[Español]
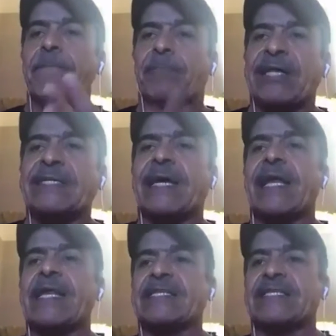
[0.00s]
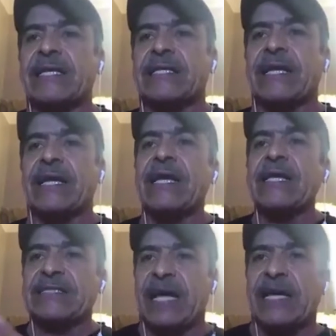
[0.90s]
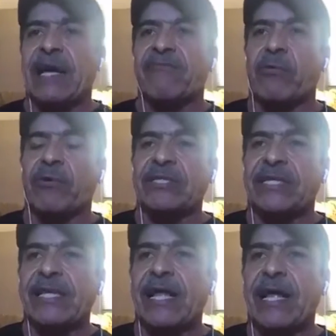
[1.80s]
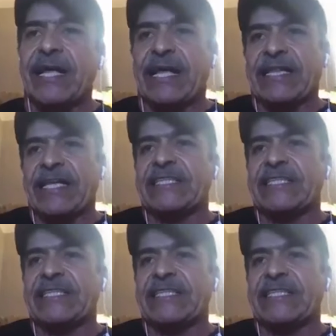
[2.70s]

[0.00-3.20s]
y la empresa que licite salga favorecida,